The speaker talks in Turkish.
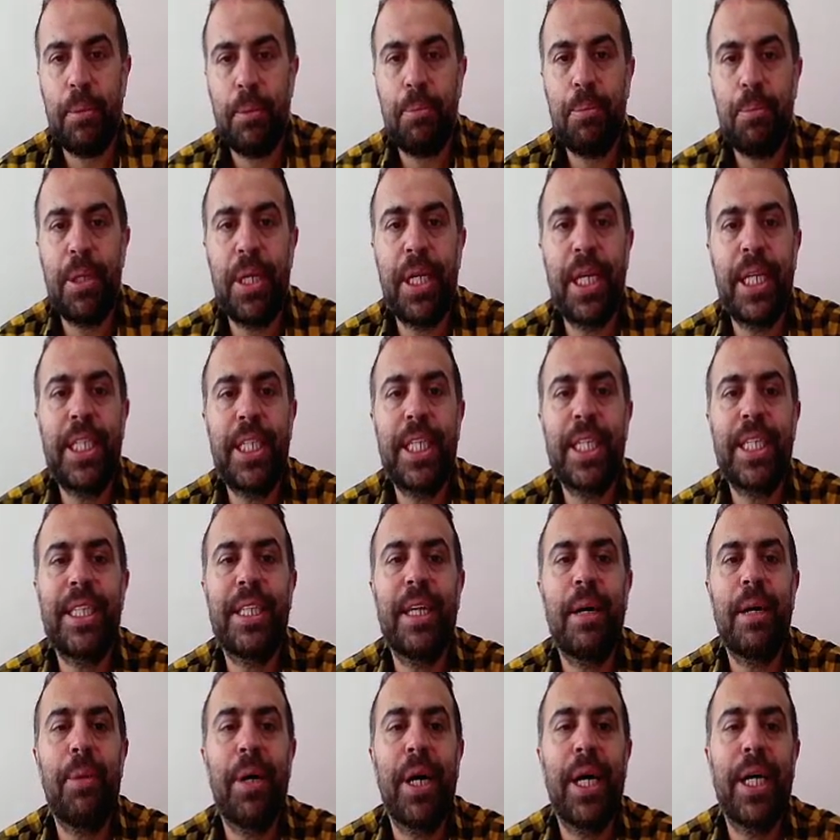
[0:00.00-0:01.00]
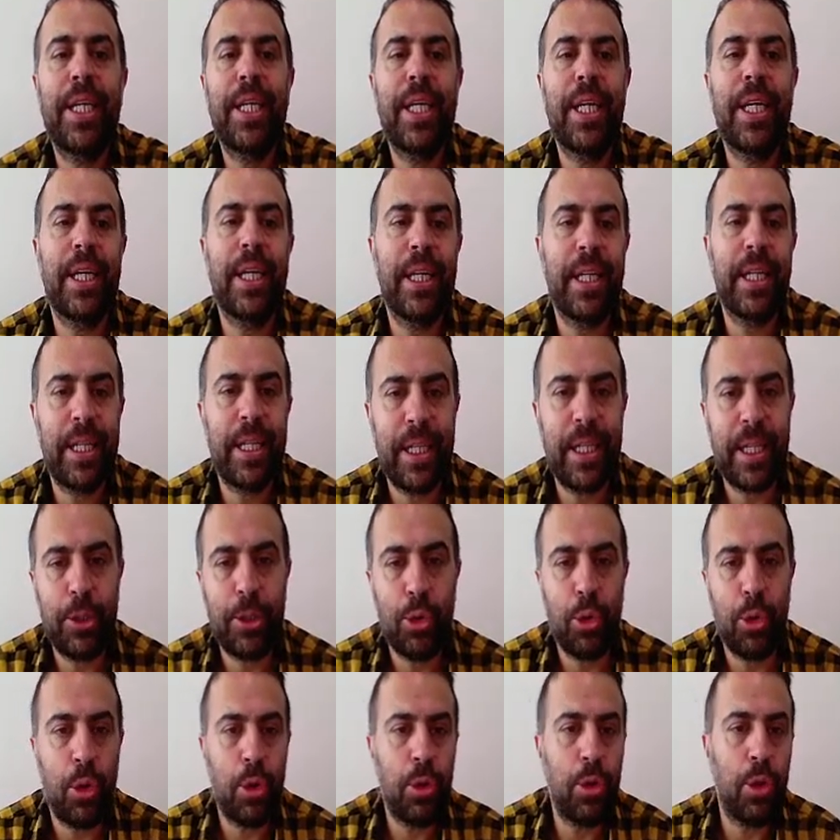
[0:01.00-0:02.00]
birleşik zamanı
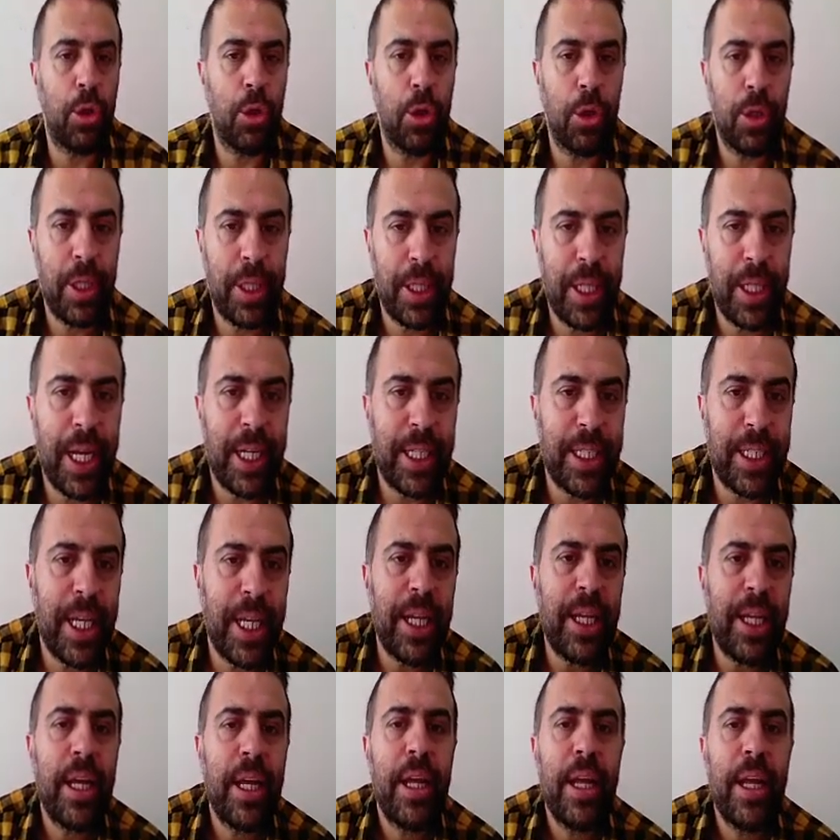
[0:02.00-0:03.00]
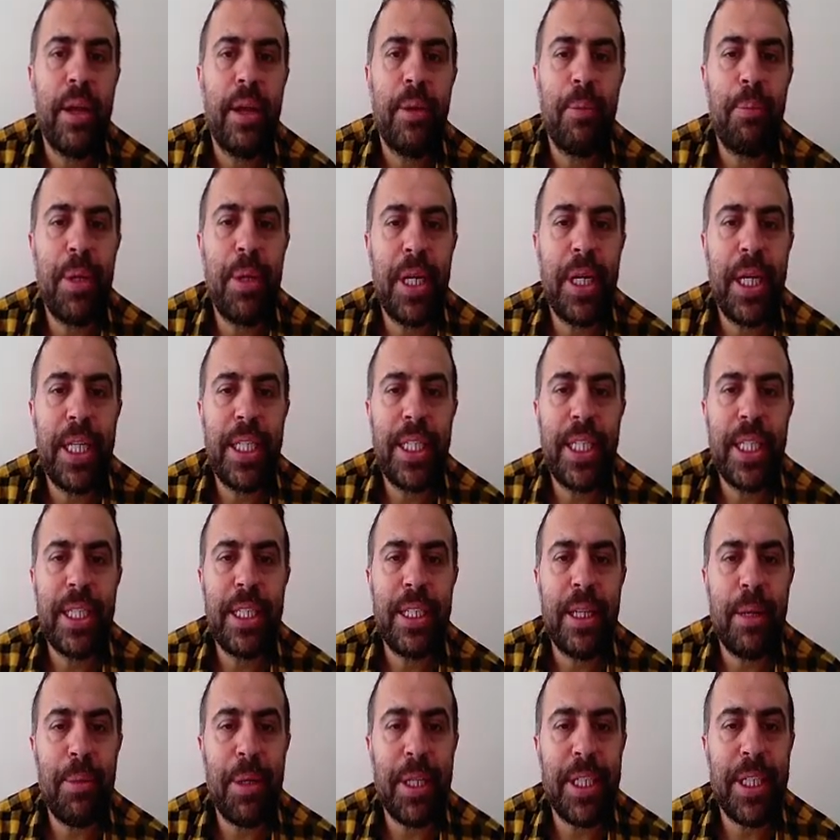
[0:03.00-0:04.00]
nasıl oluyor dersek birleşik
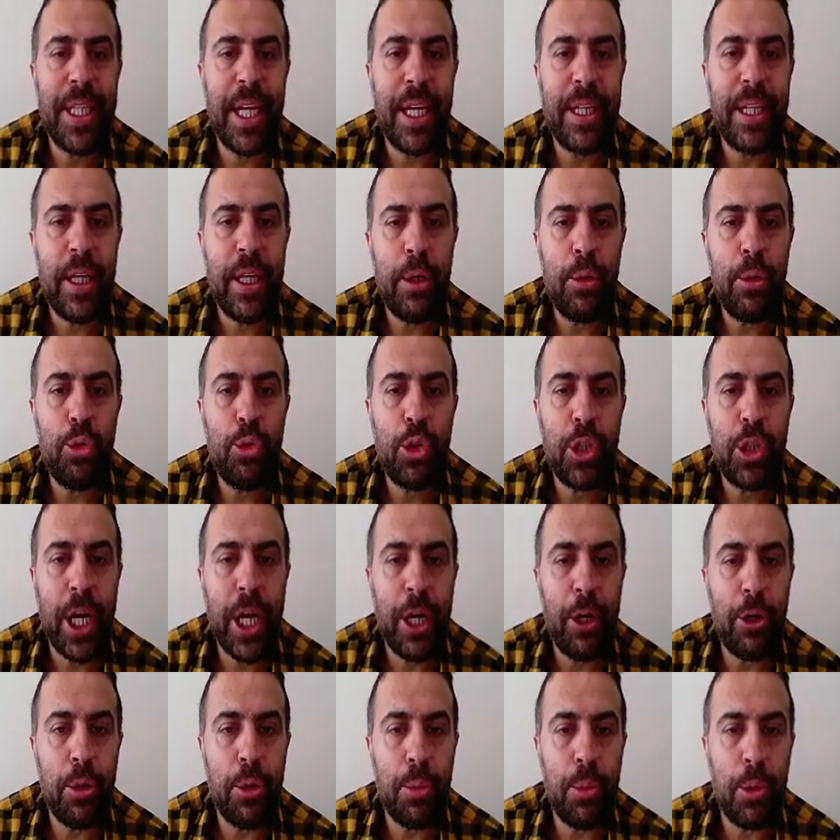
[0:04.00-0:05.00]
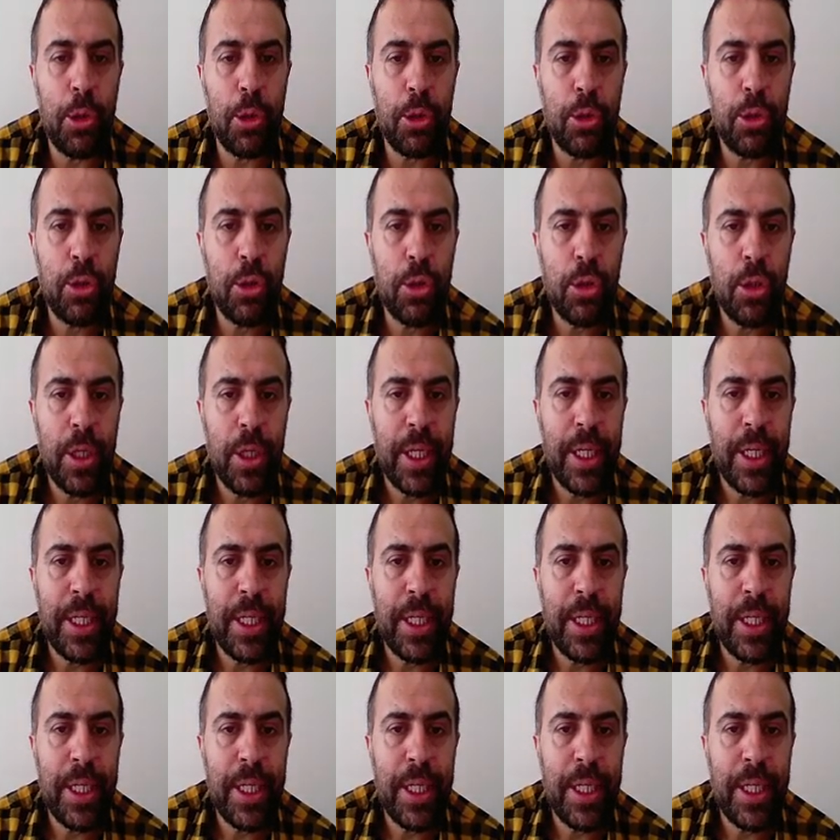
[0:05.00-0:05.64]
zaman zaten 3 ayrılıyor biliyorsun.